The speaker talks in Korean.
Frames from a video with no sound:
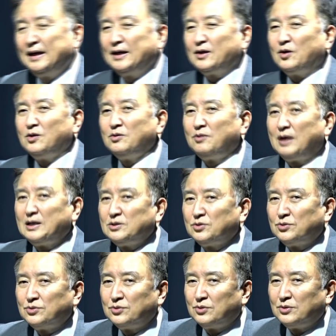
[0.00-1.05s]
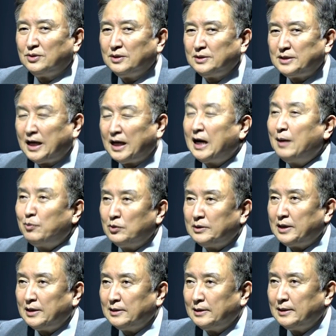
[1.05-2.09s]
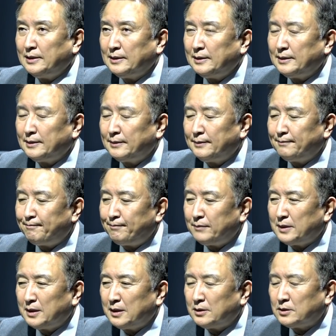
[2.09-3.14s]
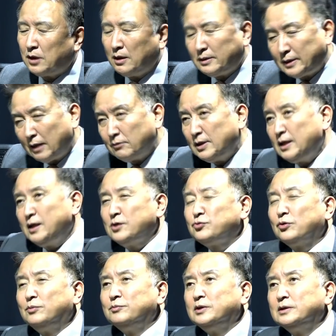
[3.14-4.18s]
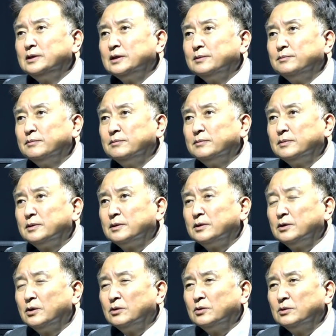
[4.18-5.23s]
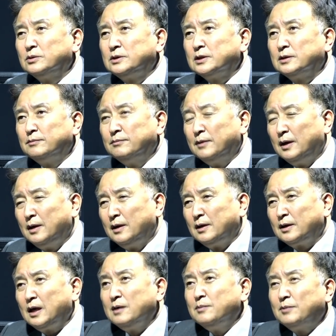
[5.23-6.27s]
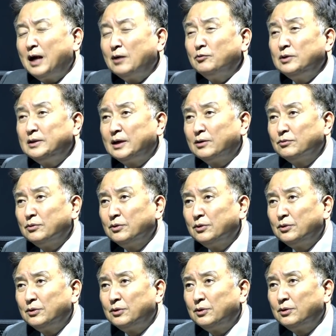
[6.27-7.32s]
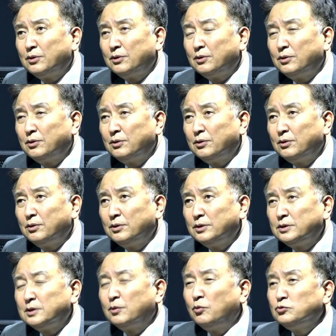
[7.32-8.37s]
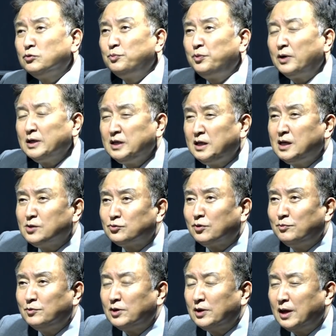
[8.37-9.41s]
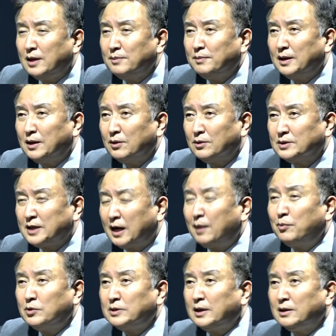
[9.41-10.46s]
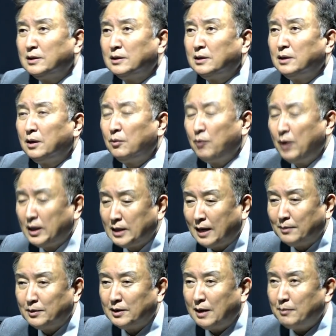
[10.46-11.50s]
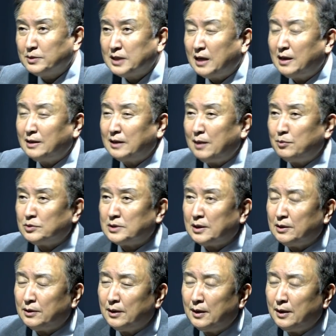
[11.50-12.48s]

결과적으로는 제가 볼 때는 네. 절대로 이길 수 없는 지금 여론 지금 게임을 하고 있다고요. 음. 예. 지금 홍준표가 이길 수 없는 게임이에요. 제가 볼 때는 음. 왜냐하면 한번 생각을 해보세요.